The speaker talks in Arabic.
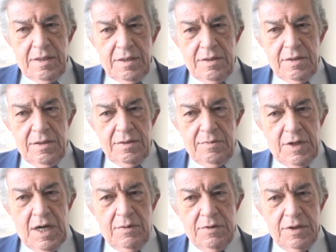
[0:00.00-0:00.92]
آه،
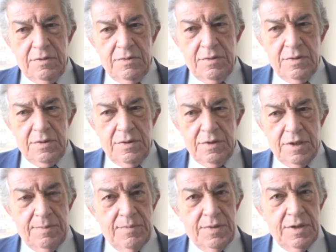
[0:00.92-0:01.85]
بيحاول انه
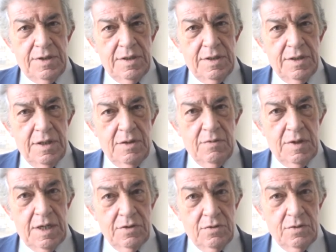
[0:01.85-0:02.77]
يربي
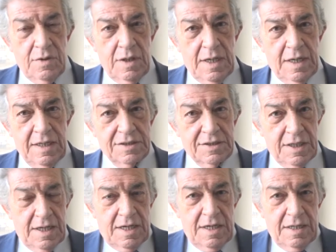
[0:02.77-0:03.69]
اولاده على
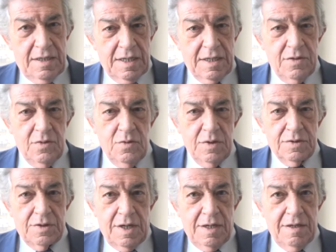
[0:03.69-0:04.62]
الصلاح لكن هو
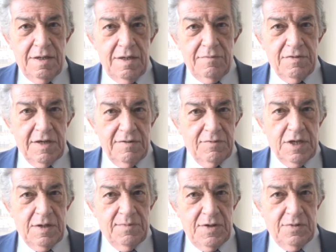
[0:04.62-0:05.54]
ضال فكيف بده
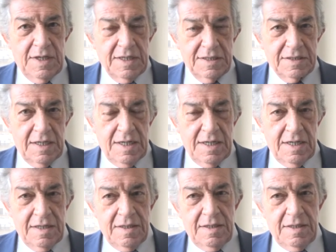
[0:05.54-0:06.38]
يربيهم على الصلاح